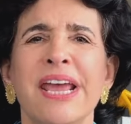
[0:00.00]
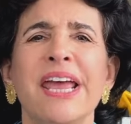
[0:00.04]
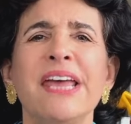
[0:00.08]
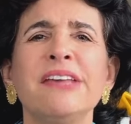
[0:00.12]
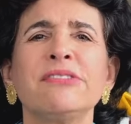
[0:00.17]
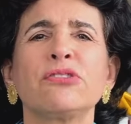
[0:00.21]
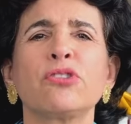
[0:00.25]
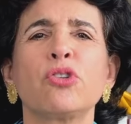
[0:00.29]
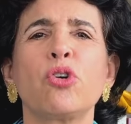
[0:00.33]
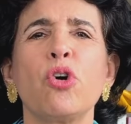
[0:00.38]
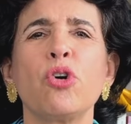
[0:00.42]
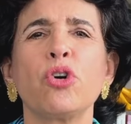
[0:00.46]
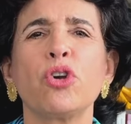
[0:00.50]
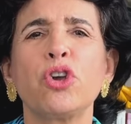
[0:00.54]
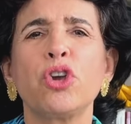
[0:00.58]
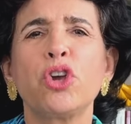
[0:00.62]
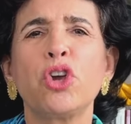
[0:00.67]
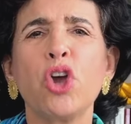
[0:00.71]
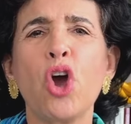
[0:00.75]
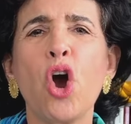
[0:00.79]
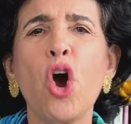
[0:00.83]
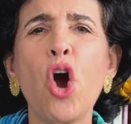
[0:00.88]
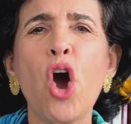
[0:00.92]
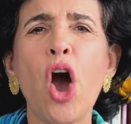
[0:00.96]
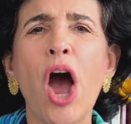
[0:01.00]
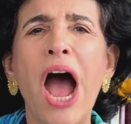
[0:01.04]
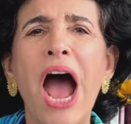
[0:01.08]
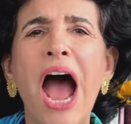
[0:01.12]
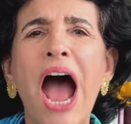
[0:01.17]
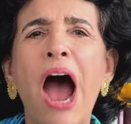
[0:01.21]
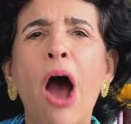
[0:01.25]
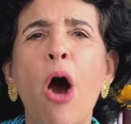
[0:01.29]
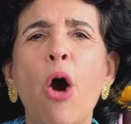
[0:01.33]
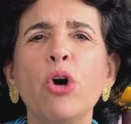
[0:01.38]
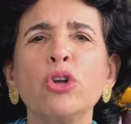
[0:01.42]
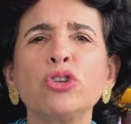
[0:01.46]
escogió
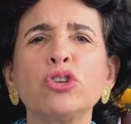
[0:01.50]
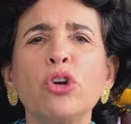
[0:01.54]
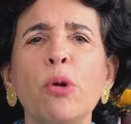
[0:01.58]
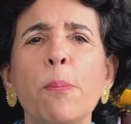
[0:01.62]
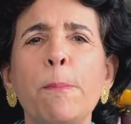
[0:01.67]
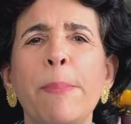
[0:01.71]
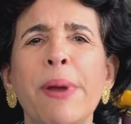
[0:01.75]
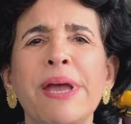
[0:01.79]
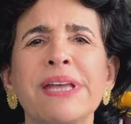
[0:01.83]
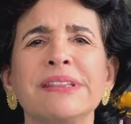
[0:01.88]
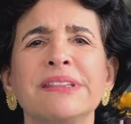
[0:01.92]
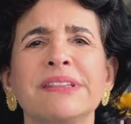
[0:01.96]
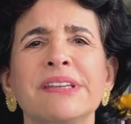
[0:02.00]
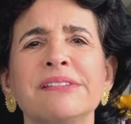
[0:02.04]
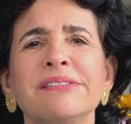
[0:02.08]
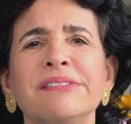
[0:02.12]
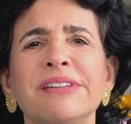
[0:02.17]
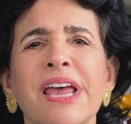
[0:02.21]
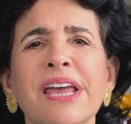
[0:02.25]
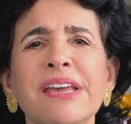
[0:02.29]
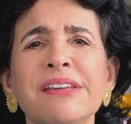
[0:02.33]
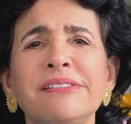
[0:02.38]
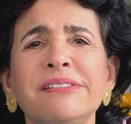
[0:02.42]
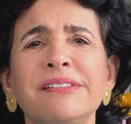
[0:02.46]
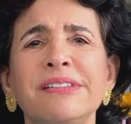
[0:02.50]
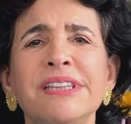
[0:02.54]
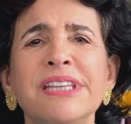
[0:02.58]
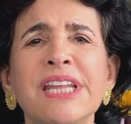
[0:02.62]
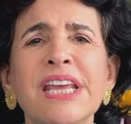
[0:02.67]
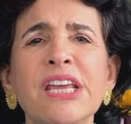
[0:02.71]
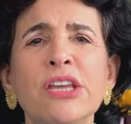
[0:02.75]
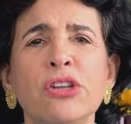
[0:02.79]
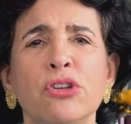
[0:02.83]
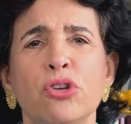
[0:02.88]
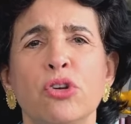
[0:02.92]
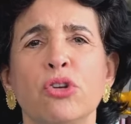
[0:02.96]
a otros 26
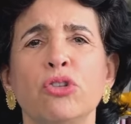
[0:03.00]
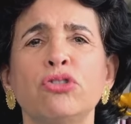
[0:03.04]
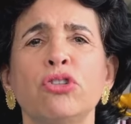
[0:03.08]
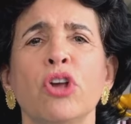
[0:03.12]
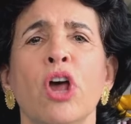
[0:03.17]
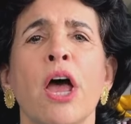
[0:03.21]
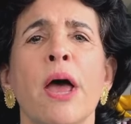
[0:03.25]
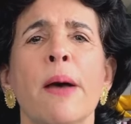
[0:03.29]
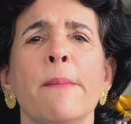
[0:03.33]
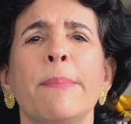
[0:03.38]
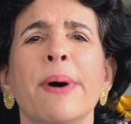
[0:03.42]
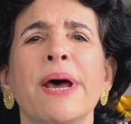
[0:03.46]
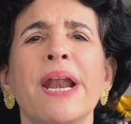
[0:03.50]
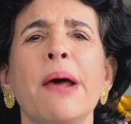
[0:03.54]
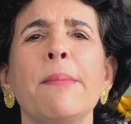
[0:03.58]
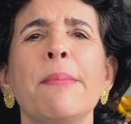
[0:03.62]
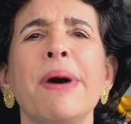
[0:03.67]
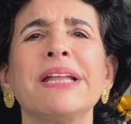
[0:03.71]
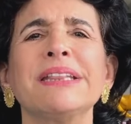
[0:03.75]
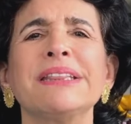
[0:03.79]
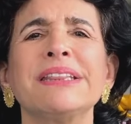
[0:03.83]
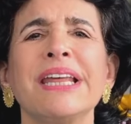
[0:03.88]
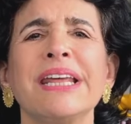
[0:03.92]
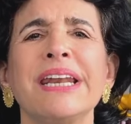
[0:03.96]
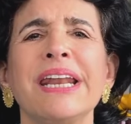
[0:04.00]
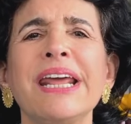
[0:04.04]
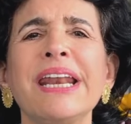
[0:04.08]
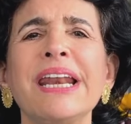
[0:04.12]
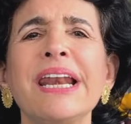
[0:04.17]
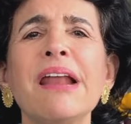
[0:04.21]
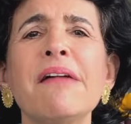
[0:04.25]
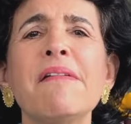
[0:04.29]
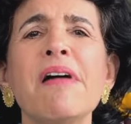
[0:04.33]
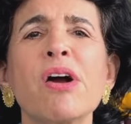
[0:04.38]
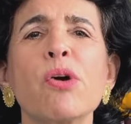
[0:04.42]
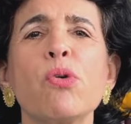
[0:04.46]
niños para mantener
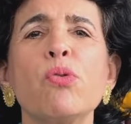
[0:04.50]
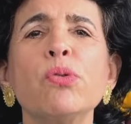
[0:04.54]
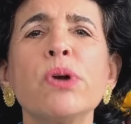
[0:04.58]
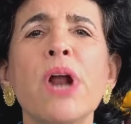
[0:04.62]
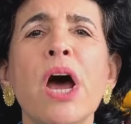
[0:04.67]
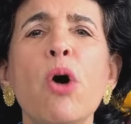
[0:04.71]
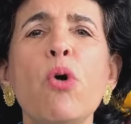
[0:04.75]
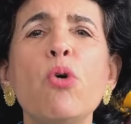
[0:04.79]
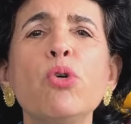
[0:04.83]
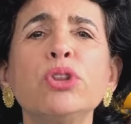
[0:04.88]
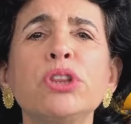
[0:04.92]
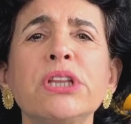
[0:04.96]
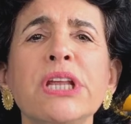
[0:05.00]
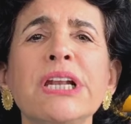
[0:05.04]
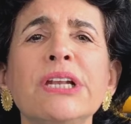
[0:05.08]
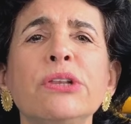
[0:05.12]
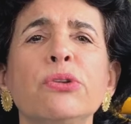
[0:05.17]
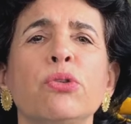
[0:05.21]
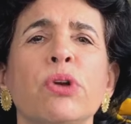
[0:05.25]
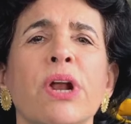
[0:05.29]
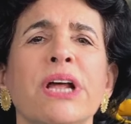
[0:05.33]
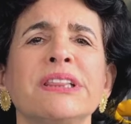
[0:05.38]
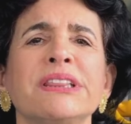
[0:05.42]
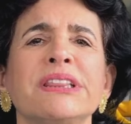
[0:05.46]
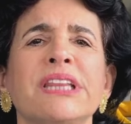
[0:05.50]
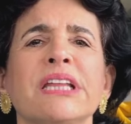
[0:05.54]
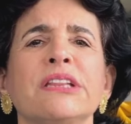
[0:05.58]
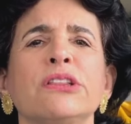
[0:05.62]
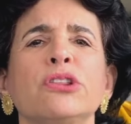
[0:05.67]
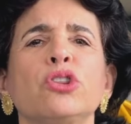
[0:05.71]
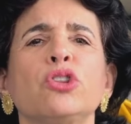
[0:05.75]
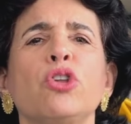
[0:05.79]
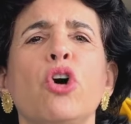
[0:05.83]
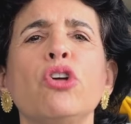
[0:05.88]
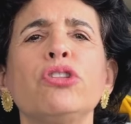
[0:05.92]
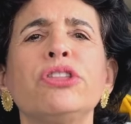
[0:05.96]
la vacuna útil durante
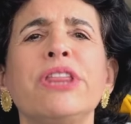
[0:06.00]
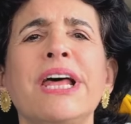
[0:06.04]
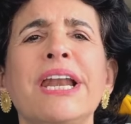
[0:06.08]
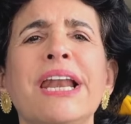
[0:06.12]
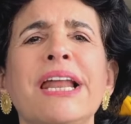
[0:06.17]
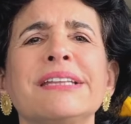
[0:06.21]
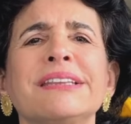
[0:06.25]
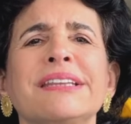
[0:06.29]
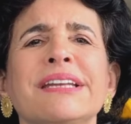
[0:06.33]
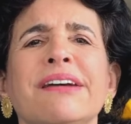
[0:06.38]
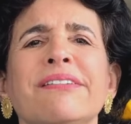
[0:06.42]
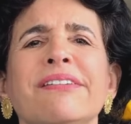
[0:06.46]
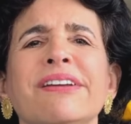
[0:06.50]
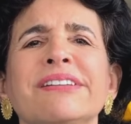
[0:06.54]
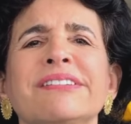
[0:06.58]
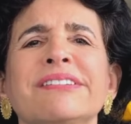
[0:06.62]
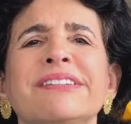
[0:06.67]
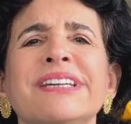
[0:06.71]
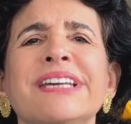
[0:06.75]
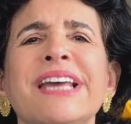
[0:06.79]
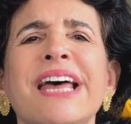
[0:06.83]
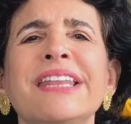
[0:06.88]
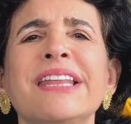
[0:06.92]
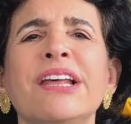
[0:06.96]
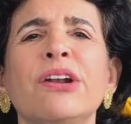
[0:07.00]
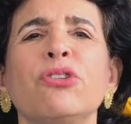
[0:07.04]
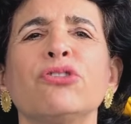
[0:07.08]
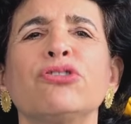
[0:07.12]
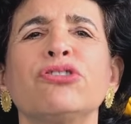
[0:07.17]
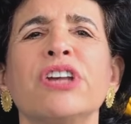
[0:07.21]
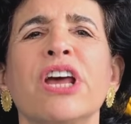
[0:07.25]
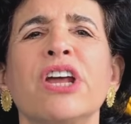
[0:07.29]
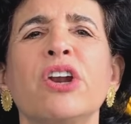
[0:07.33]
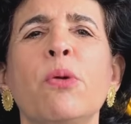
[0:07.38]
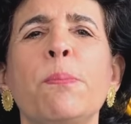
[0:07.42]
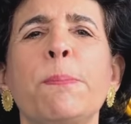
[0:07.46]
toda la travesía del
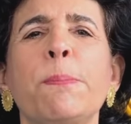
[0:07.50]
Océano